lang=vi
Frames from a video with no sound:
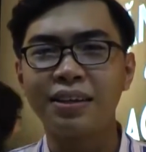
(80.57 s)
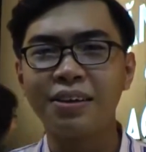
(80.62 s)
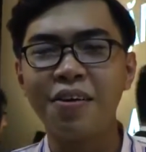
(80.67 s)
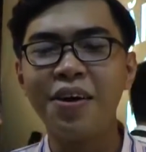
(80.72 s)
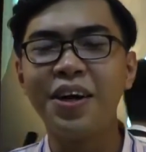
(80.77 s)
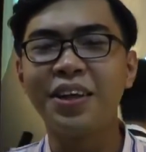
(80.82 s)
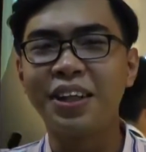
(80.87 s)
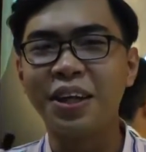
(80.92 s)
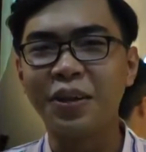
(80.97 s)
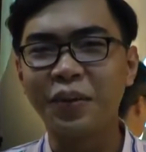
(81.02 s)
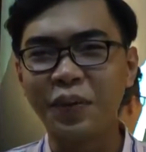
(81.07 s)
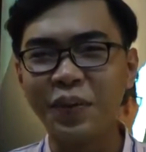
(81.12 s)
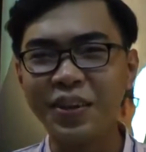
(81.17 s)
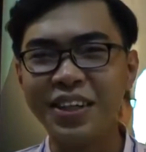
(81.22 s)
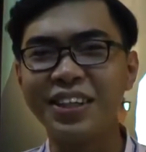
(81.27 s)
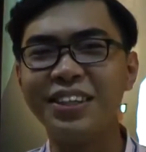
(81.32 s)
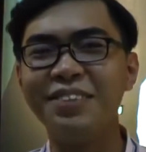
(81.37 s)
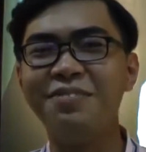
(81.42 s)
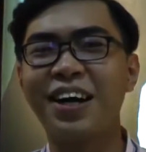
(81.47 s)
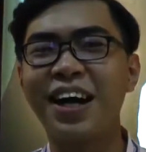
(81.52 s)
con người thật của
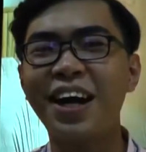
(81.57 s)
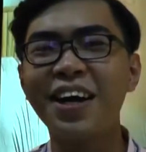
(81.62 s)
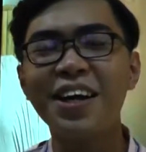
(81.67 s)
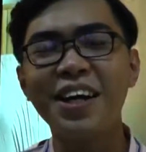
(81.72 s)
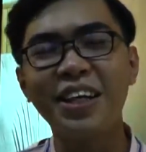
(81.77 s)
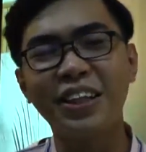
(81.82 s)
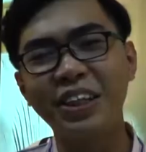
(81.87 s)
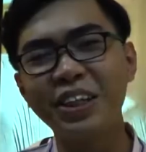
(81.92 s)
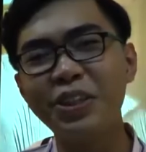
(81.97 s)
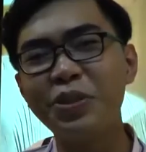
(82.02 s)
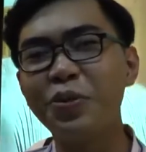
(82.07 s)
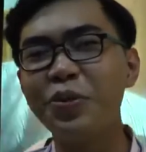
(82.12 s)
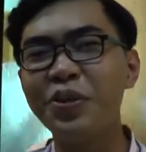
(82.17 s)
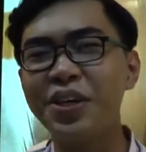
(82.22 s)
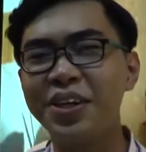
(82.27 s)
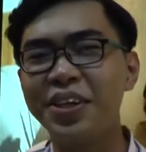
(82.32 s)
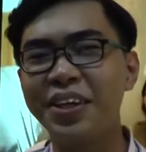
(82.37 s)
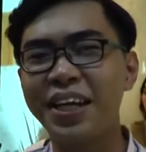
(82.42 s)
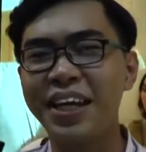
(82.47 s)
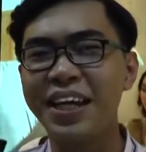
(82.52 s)
dự và cái đời tư của
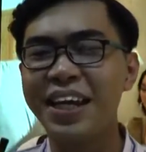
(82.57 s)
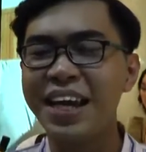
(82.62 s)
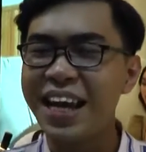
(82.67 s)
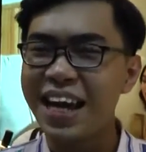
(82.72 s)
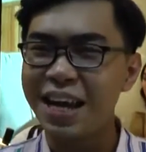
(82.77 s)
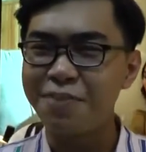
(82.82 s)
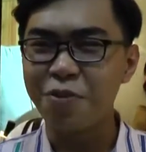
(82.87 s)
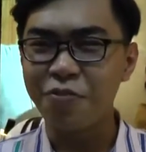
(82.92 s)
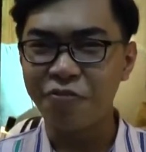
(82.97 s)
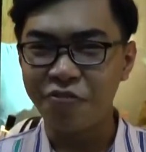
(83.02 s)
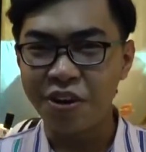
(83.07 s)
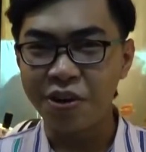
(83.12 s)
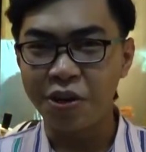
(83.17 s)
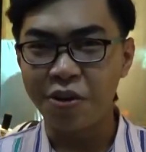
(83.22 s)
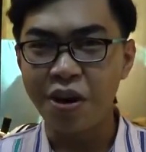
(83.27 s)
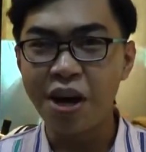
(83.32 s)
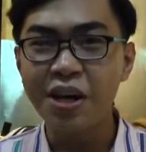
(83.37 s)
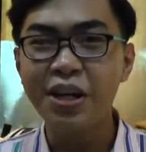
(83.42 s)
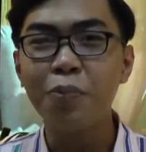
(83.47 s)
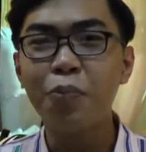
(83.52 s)
dự thì là một phần nào
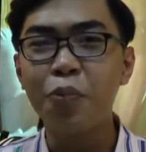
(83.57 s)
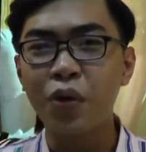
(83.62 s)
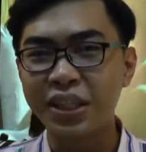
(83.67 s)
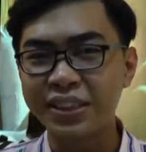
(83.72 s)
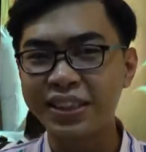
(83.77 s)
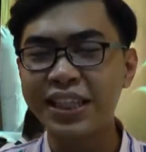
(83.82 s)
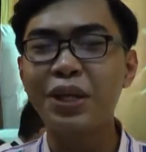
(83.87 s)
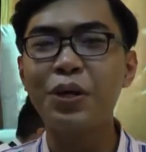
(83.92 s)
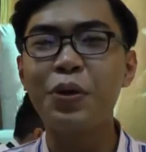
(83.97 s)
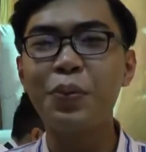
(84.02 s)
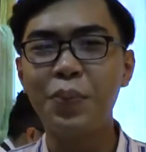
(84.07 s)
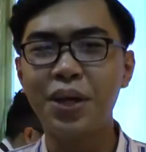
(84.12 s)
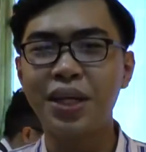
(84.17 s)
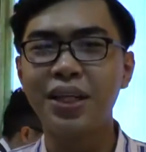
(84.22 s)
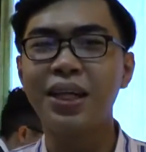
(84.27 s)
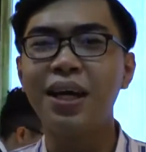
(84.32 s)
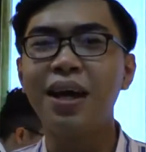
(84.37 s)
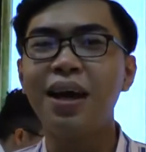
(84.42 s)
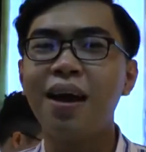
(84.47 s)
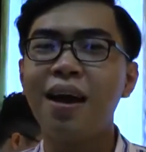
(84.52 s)
đó trong quyển sách của mình
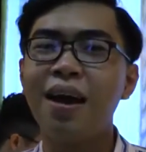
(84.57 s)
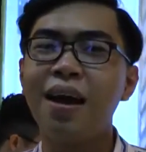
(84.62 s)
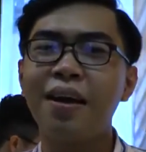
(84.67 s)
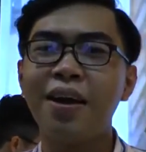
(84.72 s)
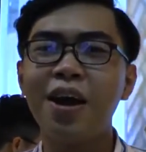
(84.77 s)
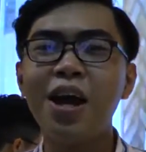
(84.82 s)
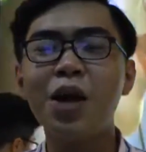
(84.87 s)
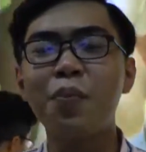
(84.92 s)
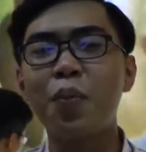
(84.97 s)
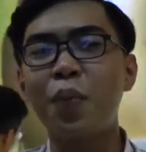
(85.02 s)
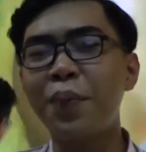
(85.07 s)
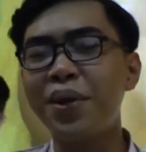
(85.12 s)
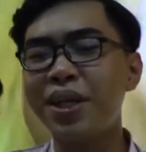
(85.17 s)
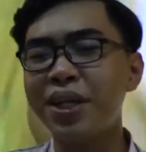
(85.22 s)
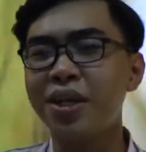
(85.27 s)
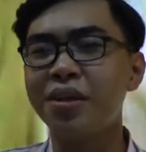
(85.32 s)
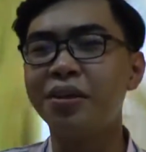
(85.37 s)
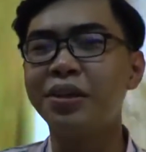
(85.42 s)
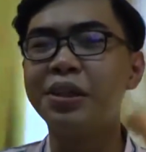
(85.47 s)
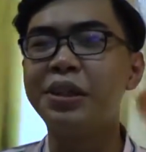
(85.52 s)
à, đó là một minh
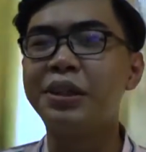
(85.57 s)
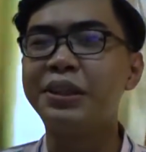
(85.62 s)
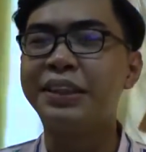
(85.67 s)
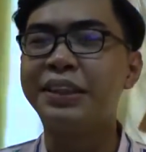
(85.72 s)
dự thường